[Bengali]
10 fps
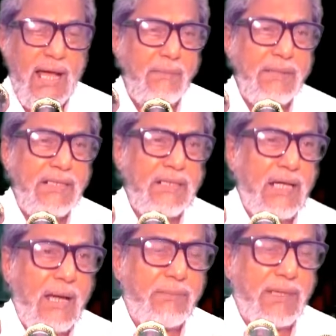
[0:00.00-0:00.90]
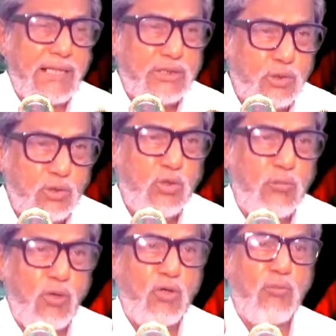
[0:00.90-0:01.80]
আমি আপনাকে ছোট
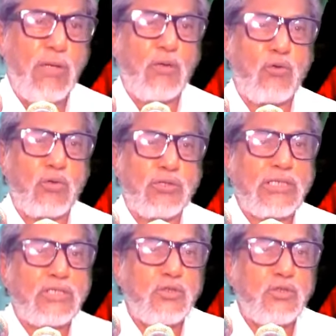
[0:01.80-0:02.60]
বড় বা কোনো কিছু এটা